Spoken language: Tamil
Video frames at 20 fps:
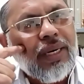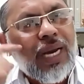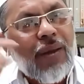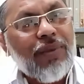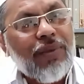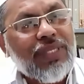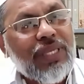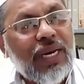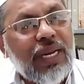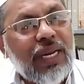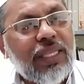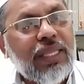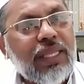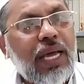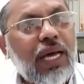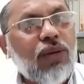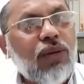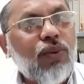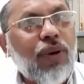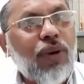
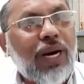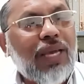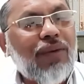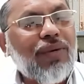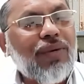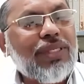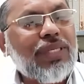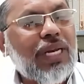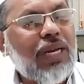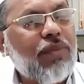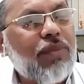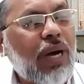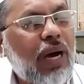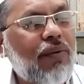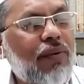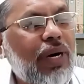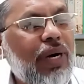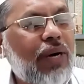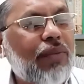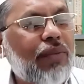நபிசல்லாஹு வலைவசலம்
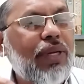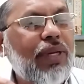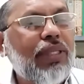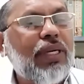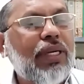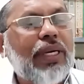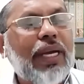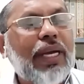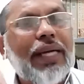அவரிடமிருந்து